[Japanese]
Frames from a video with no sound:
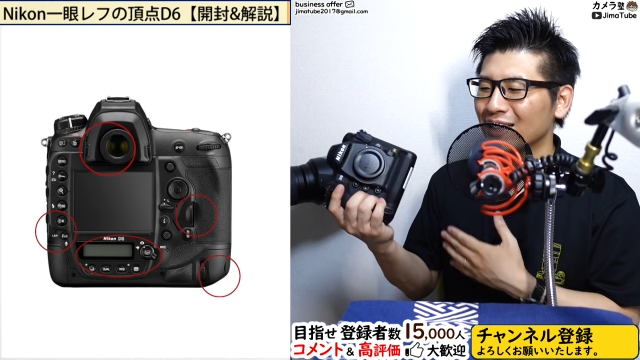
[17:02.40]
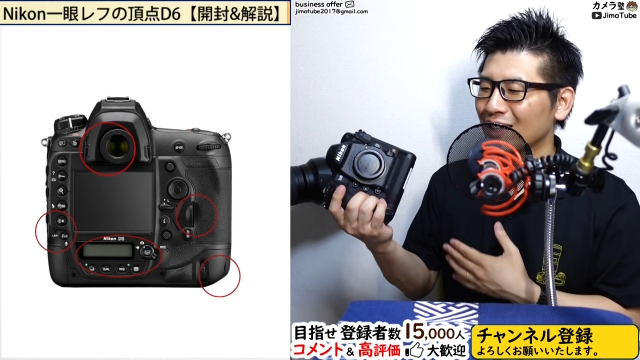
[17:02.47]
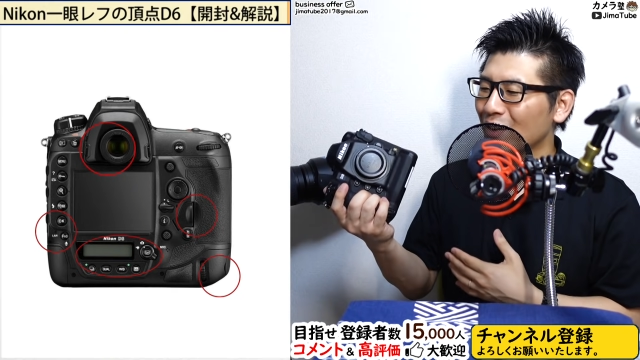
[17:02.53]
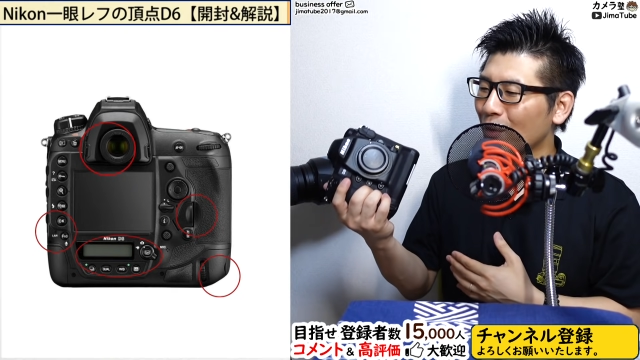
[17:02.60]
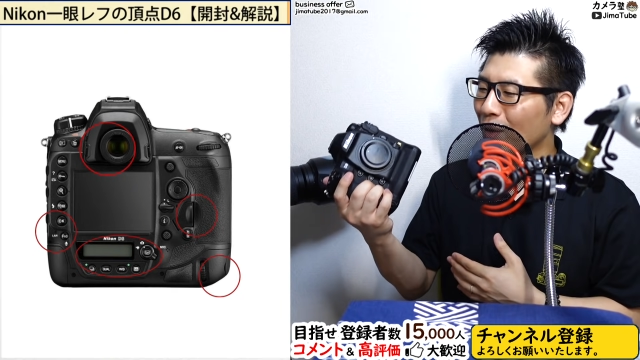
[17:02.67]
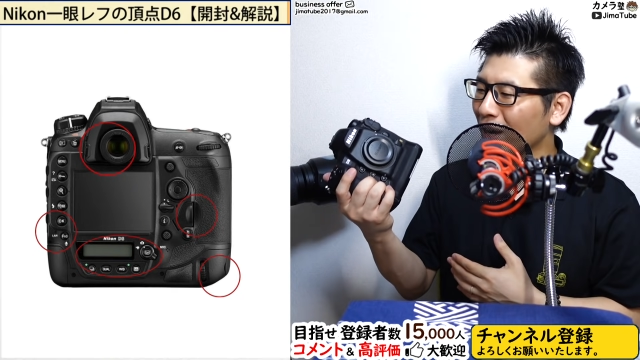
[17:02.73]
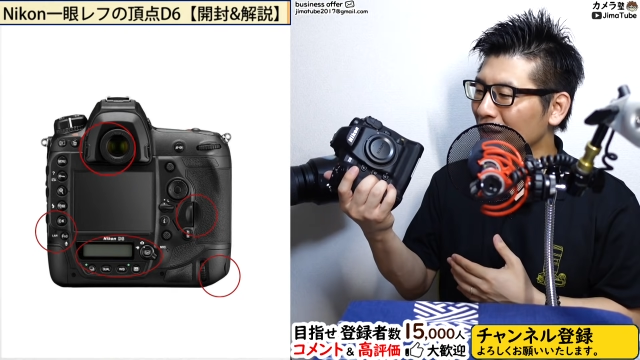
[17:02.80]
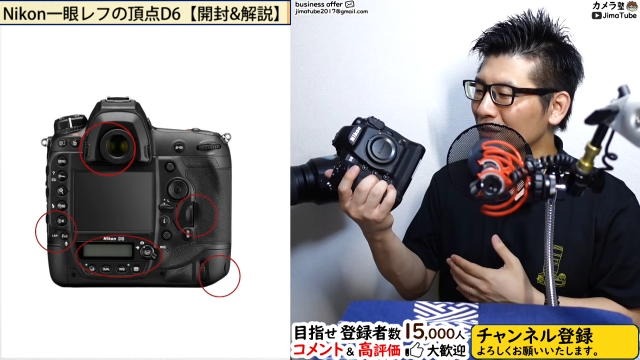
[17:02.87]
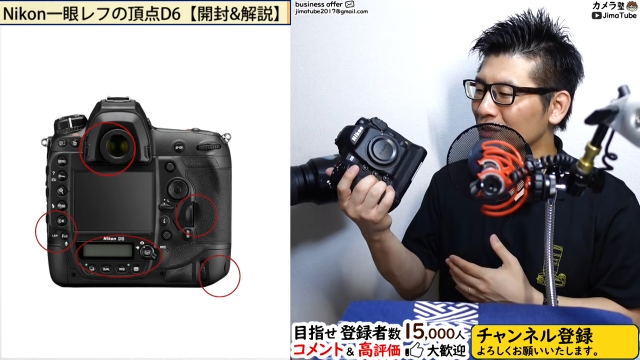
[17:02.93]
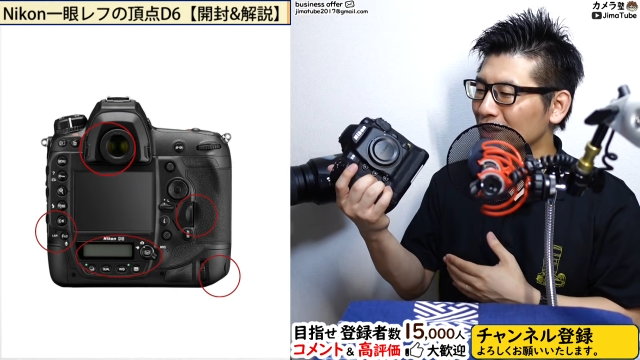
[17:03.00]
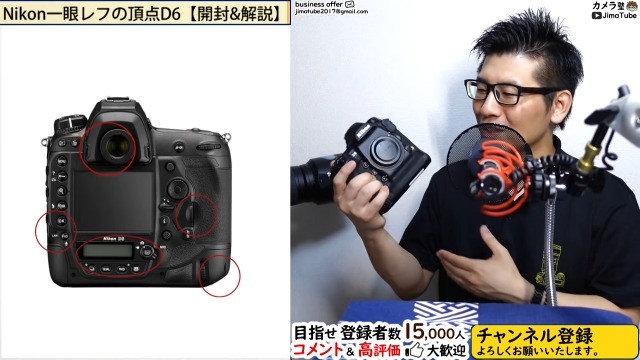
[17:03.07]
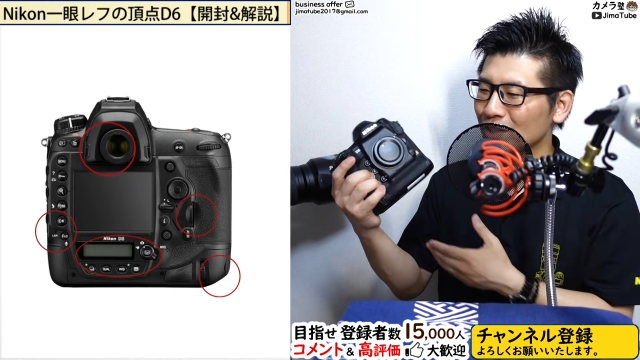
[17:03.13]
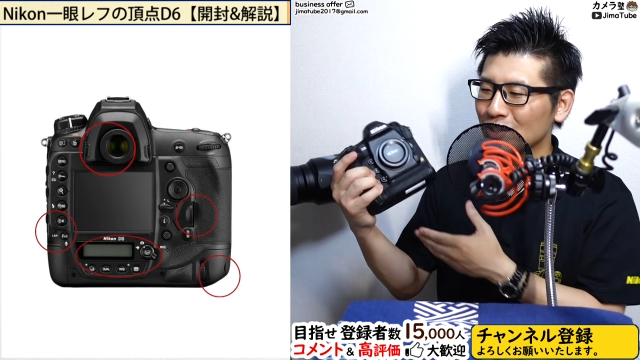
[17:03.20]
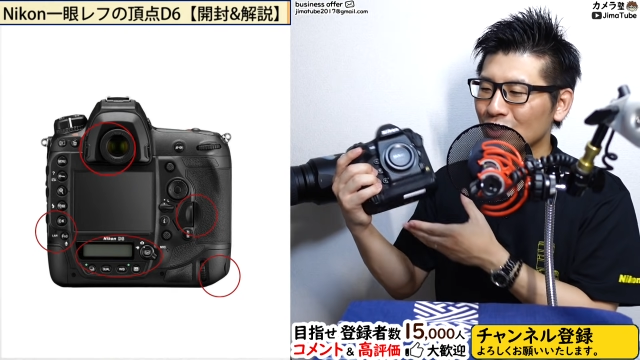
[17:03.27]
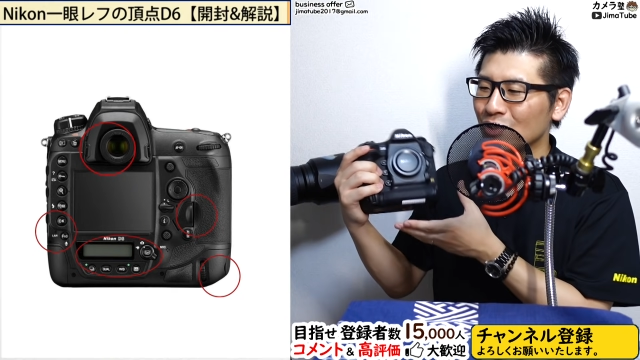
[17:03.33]
で、他の
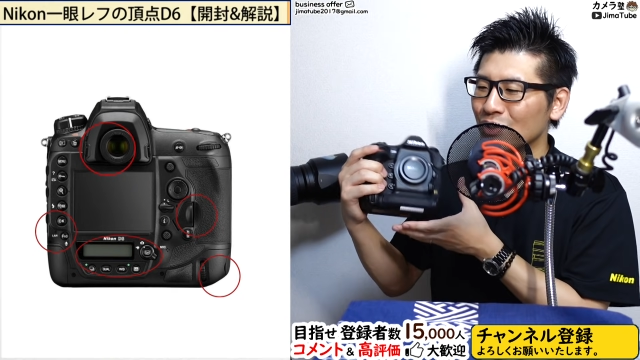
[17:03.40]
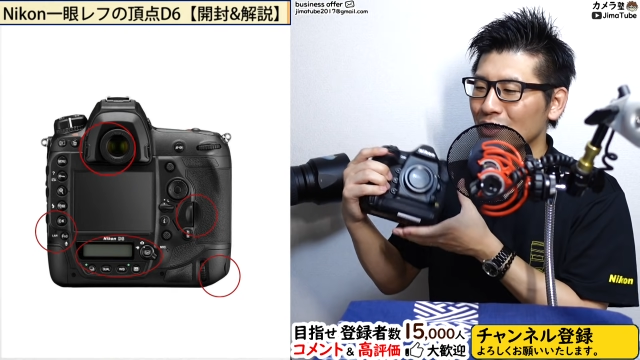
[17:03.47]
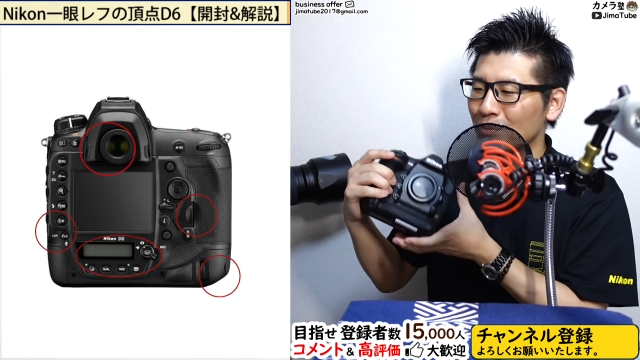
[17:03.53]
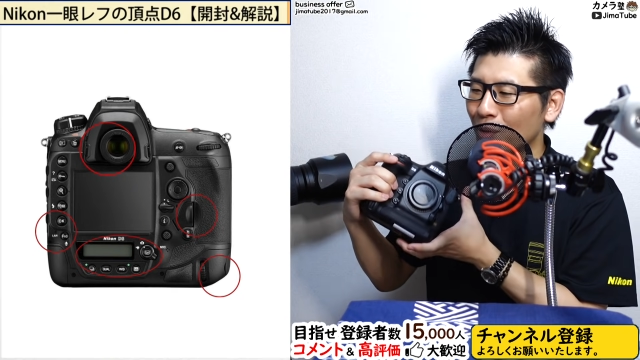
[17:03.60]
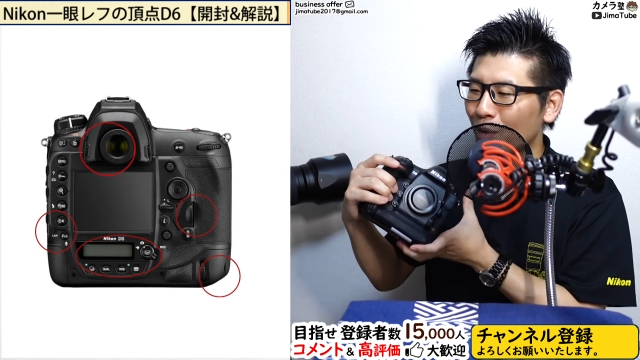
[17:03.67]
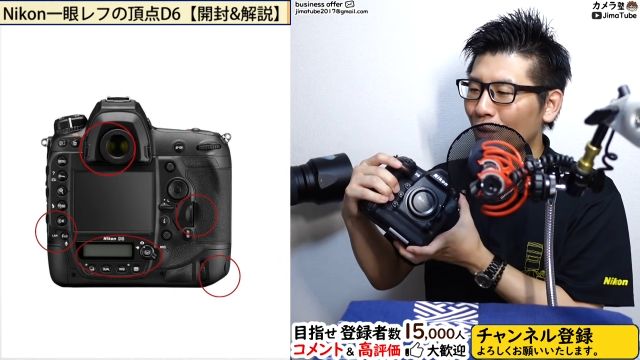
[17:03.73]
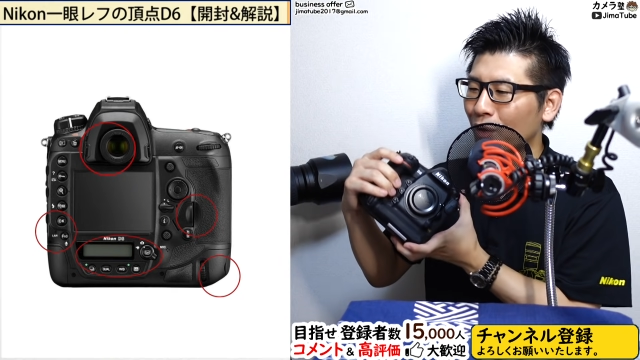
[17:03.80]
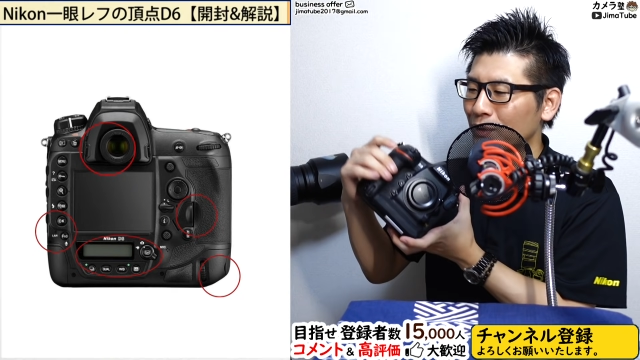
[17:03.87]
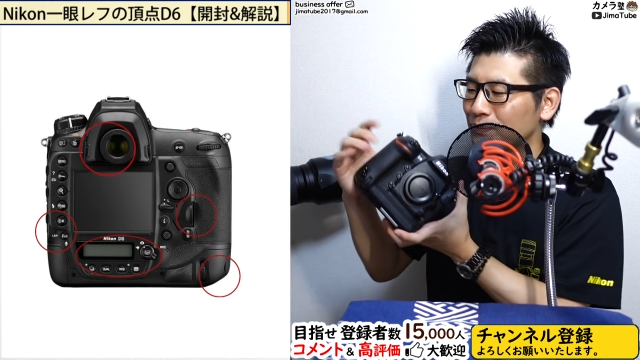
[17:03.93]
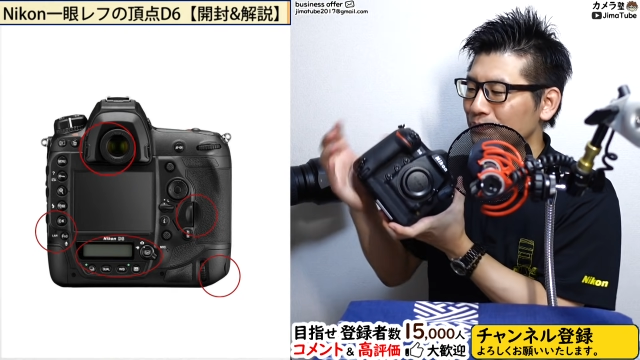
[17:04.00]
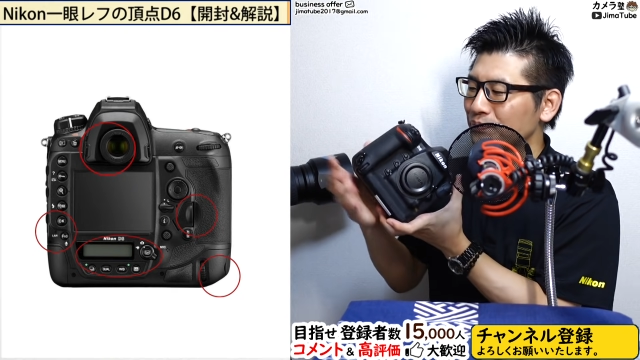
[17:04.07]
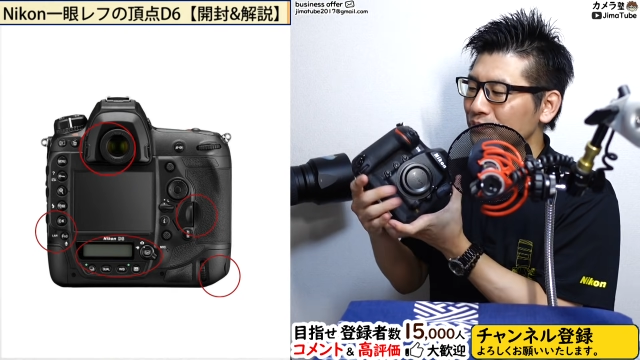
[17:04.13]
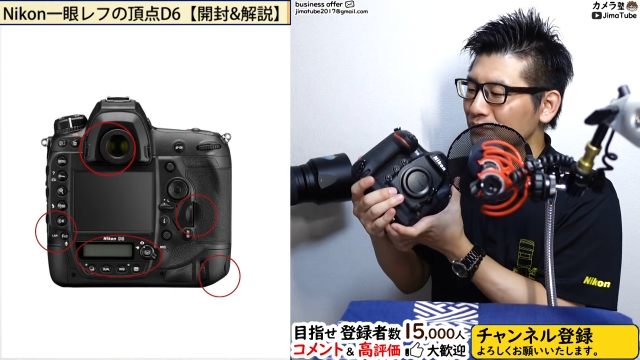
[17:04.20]
機種よりも、